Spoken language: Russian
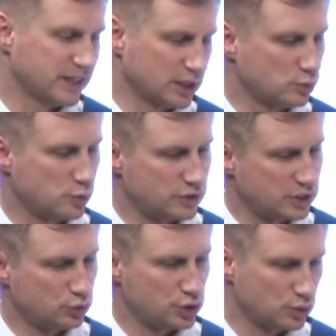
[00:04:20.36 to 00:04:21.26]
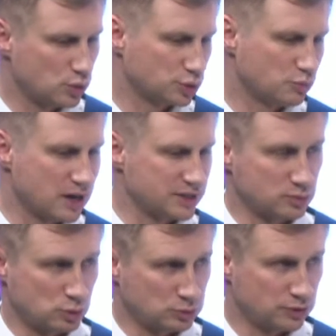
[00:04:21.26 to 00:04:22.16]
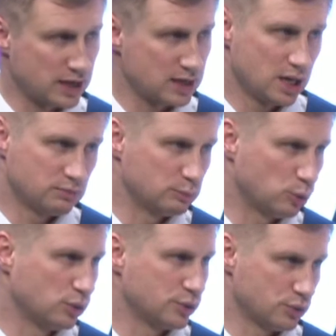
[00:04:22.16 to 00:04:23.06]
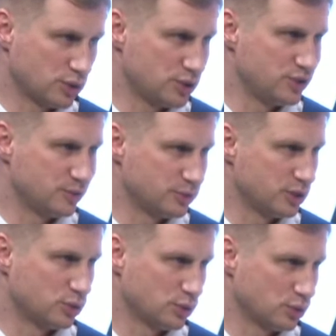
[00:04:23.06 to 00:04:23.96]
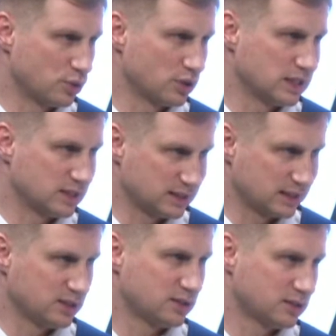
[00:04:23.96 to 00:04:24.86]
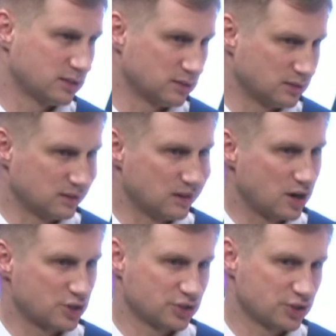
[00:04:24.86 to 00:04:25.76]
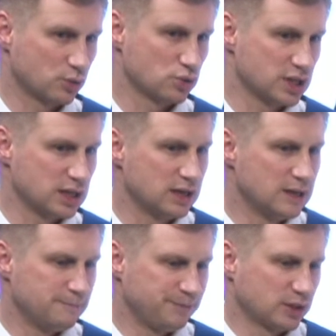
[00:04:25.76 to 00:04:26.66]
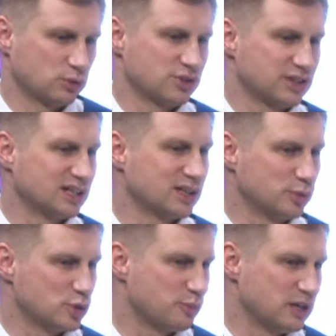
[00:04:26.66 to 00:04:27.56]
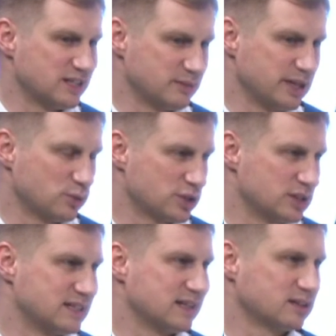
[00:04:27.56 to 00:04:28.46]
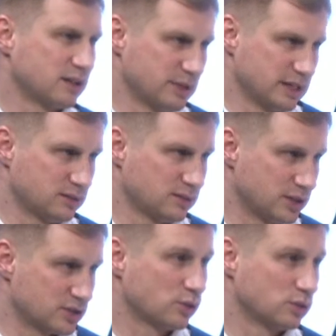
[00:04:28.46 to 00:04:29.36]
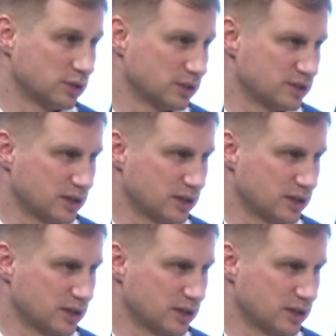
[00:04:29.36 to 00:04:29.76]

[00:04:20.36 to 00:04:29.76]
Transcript: Я думаю, в следующий год максимум два мы полностью расчистим территорию города от таких э, гаражных сооружений, которые стоят на муниципальной земле уже десятками лет. Незаконно а, они стоят.